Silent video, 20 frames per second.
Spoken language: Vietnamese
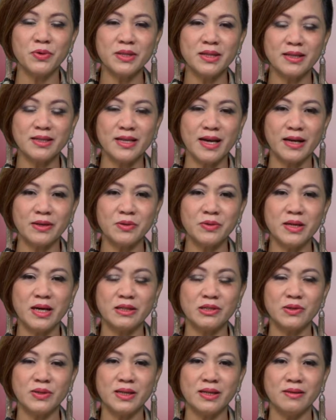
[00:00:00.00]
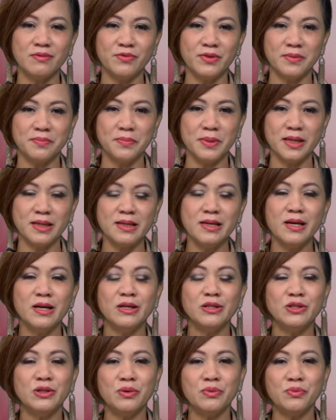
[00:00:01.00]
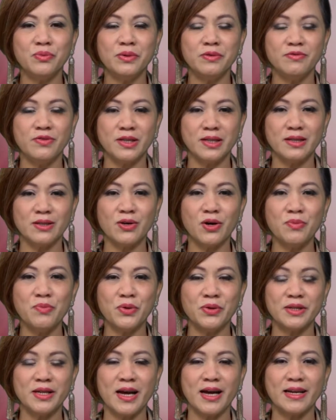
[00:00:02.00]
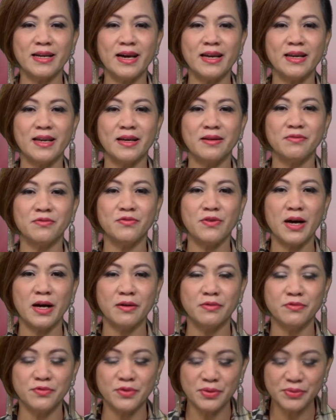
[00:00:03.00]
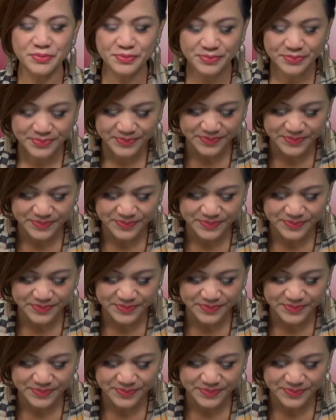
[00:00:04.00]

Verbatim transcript: khán giả của Đài truyền hình Việt Mỹ. Chúc quý vị có một ngày an lành và hạnh phúc.